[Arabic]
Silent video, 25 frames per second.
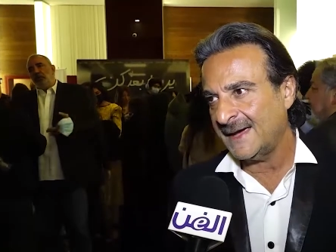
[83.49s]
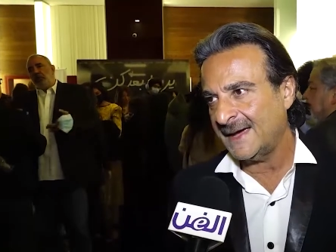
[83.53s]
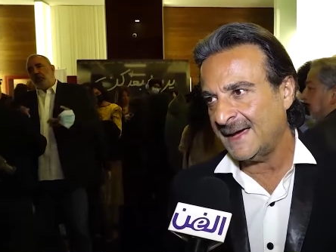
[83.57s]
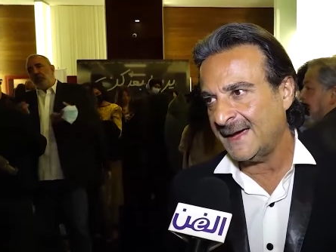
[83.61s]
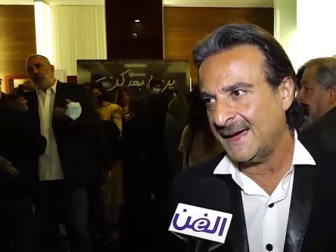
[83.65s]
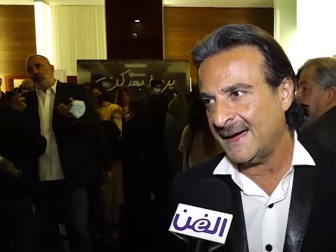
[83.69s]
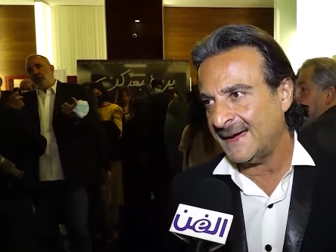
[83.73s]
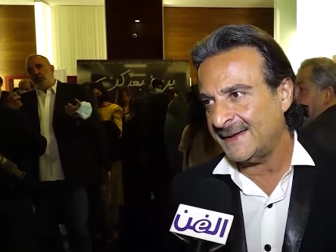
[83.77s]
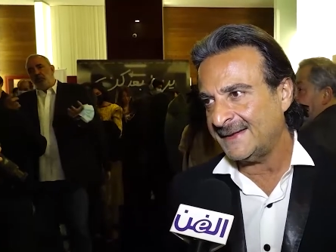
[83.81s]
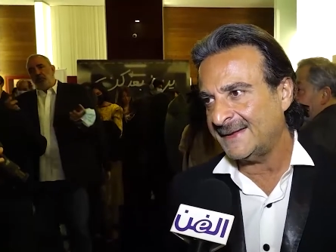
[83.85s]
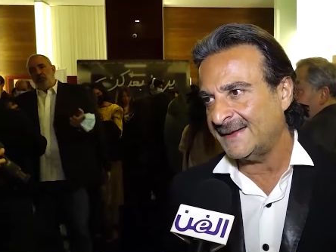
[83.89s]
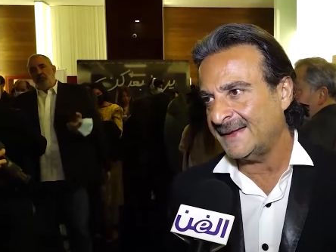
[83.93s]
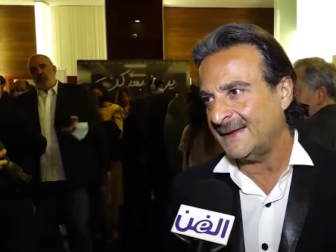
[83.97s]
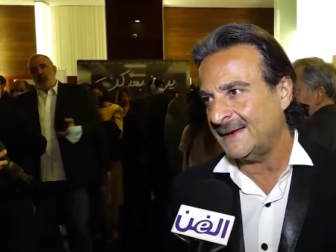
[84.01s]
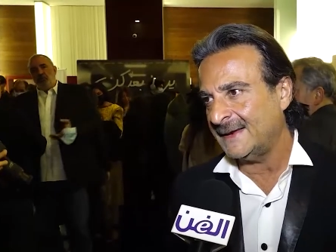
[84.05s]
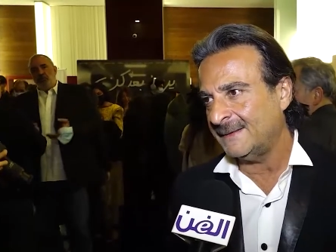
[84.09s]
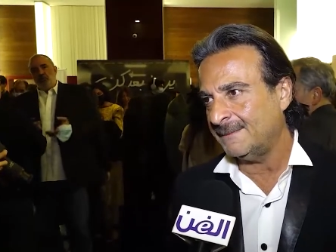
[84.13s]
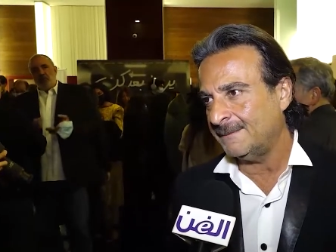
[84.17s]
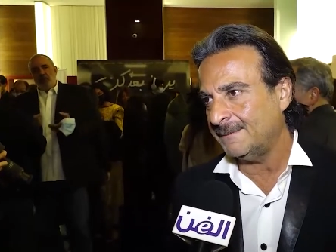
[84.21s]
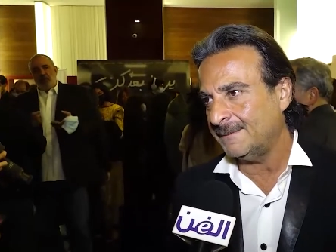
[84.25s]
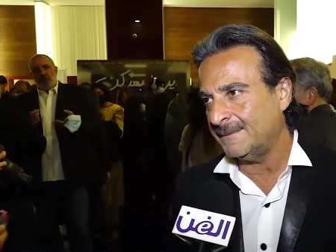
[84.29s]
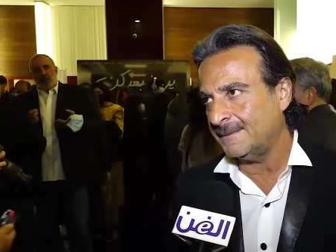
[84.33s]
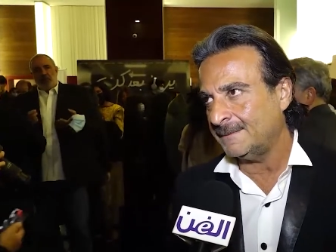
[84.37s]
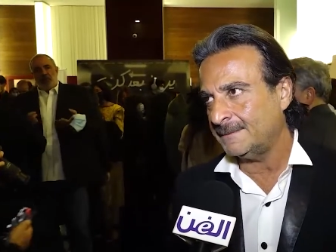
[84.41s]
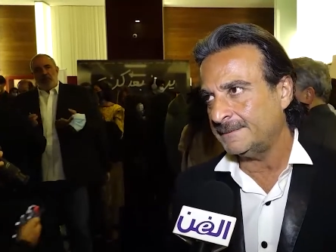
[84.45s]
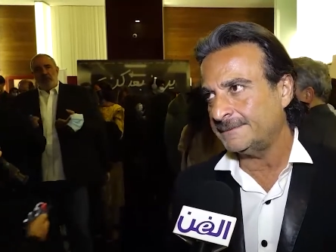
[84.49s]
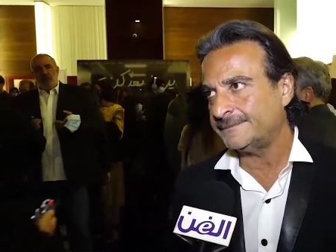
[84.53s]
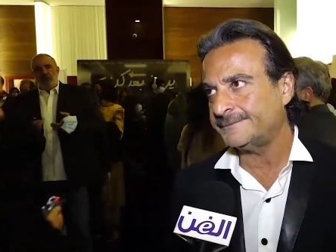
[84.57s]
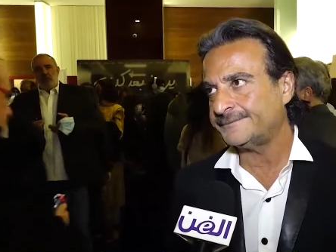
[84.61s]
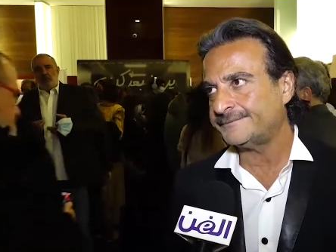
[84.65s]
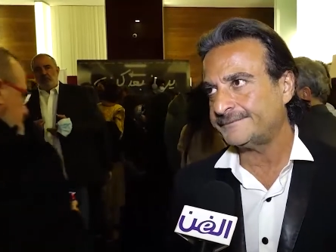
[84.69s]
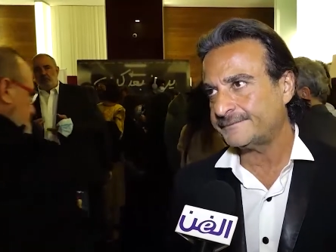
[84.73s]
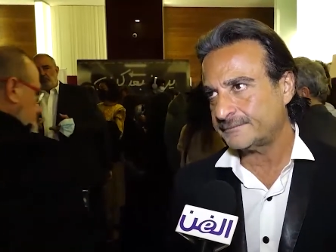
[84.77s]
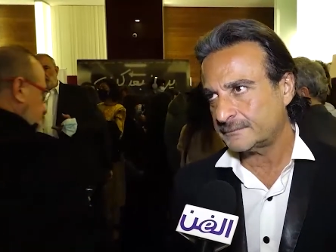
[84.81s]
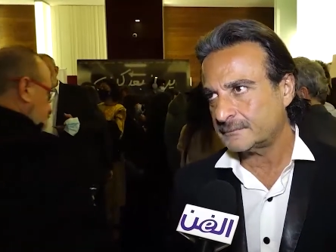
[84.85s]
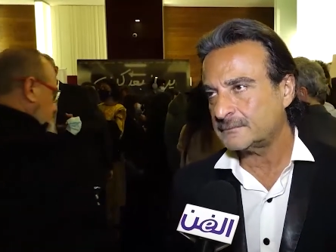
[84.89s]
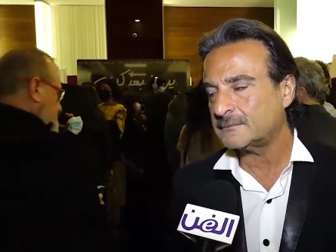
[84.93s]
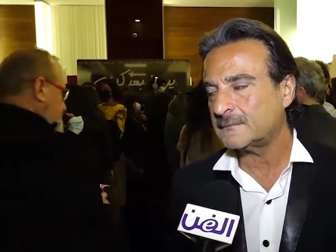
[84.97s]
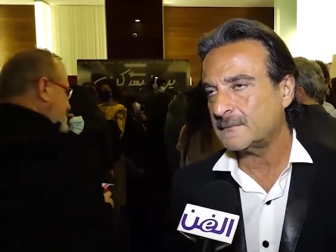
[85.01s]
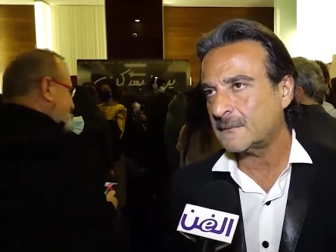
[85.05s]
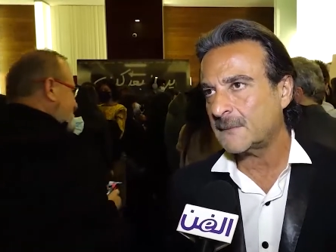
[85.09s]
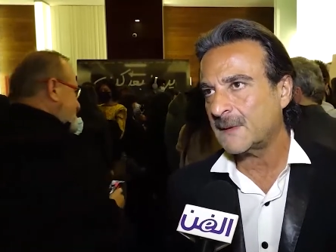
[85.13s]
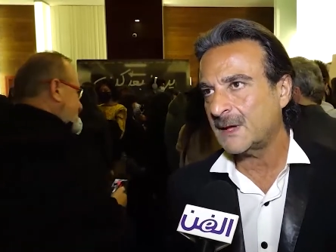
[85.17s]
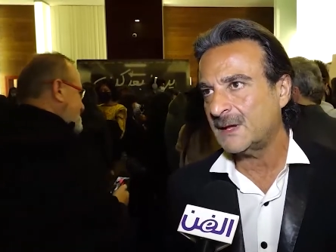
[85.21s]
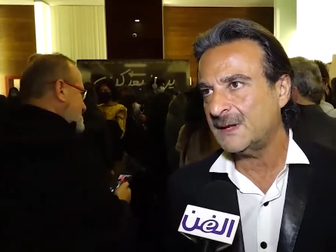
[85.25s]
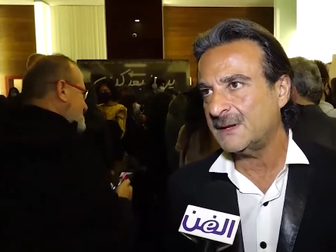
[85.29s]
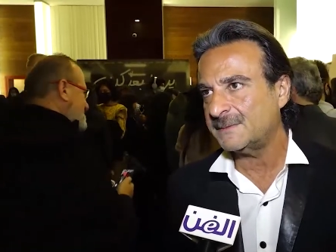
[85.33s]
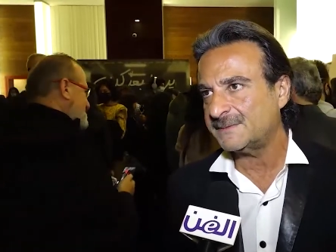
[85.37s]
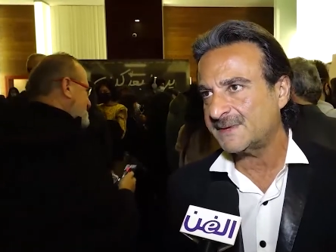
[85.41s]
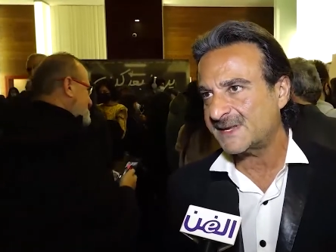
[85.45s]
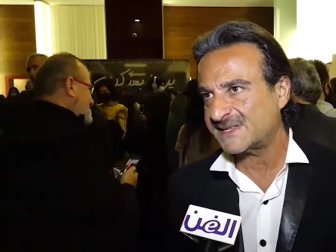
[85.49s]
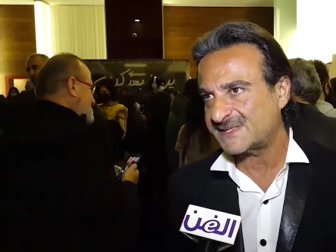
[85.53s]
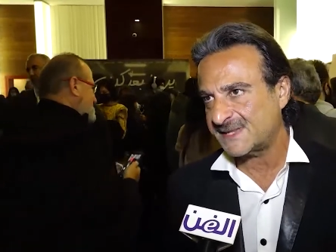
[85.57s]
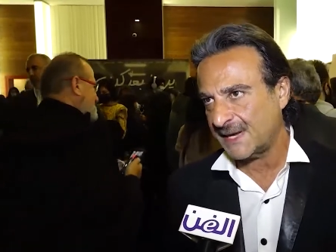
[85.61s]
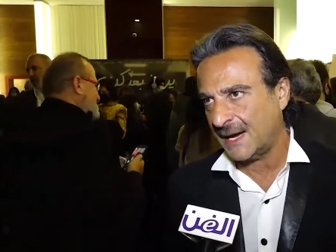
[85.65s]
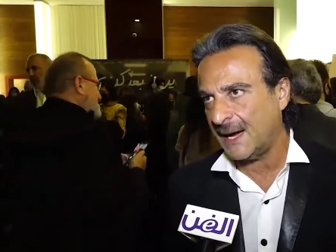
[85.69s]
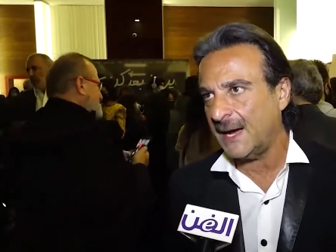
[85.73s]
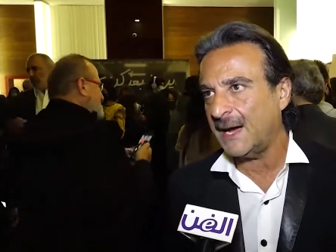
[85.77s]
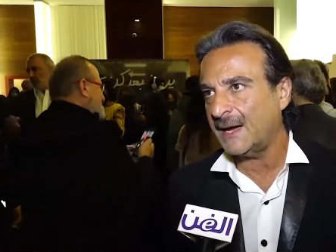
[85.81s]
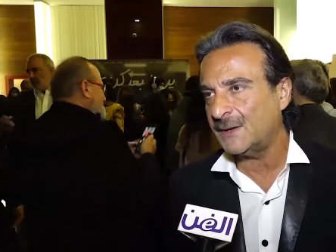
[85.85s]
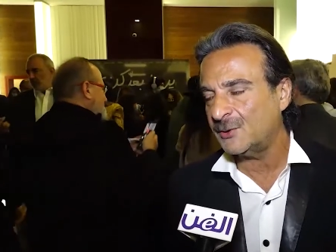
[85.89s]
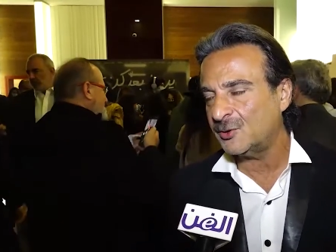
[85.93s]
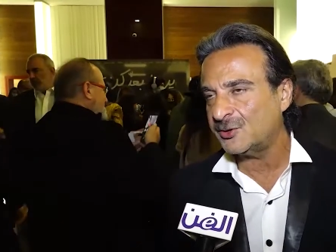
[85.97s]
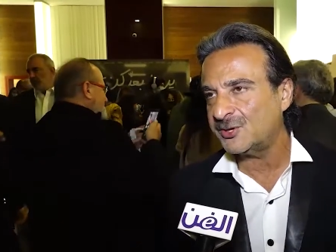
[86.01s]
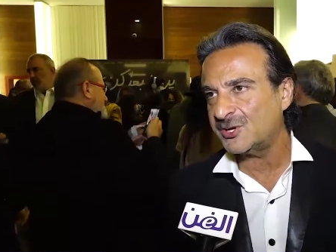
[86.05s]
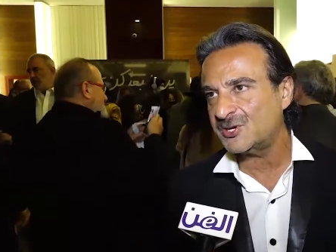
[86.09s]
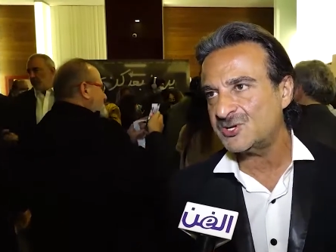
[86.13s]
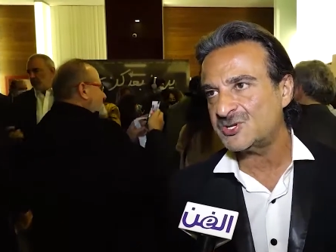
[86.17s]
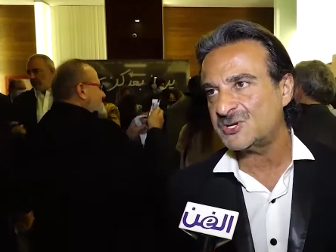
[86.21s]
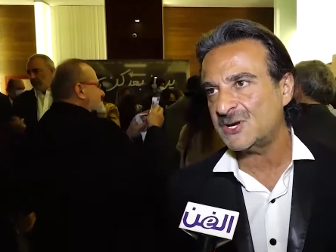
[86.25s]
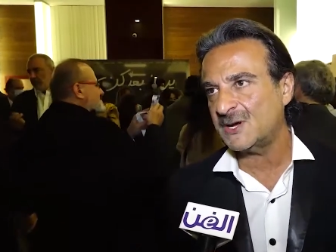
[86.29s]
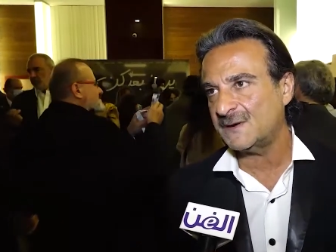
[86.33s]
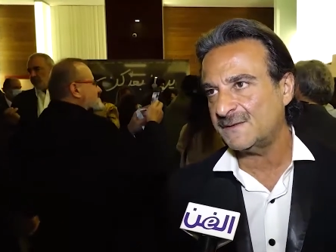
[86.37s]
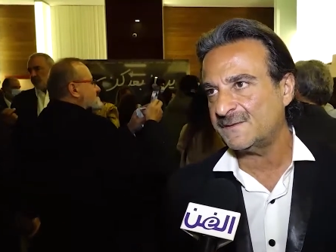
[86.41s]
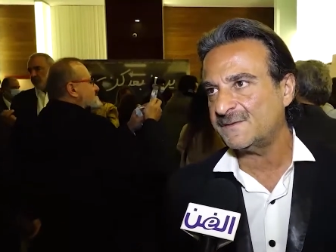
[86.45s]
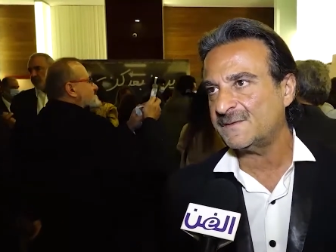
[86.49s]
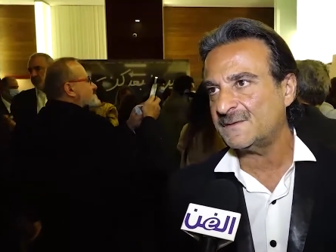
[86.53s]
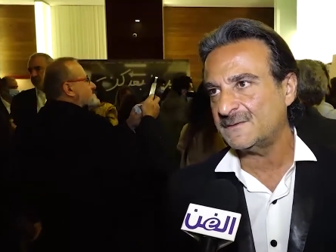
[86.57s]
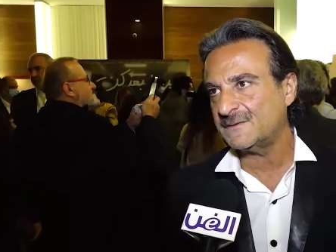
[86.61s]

إيه، هيدي اللي اللي بتستحق انه تنشاف